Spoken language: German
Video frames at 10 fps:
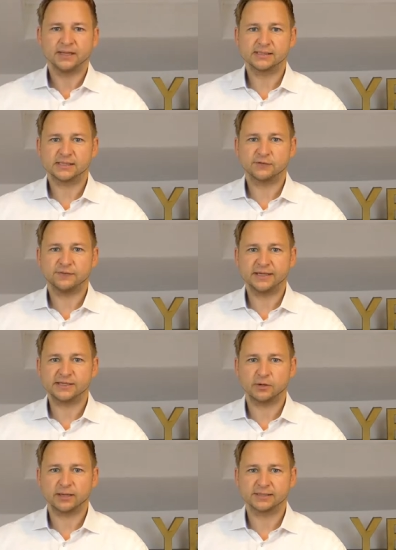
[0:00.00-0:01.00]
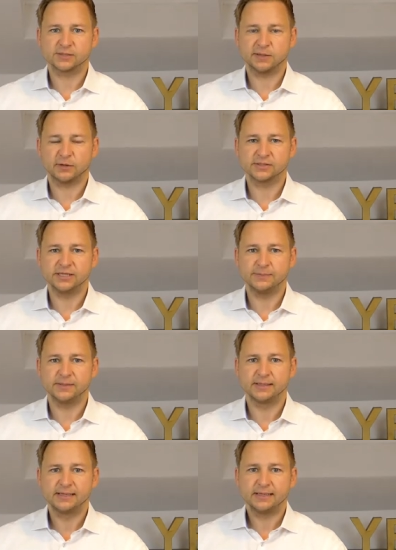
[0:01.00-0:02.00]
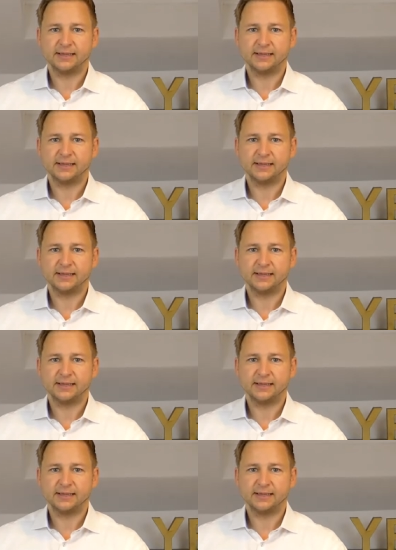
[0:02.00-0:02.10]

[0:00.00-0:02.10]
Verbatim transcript: Ist das vielleicht auch ganz plausibel?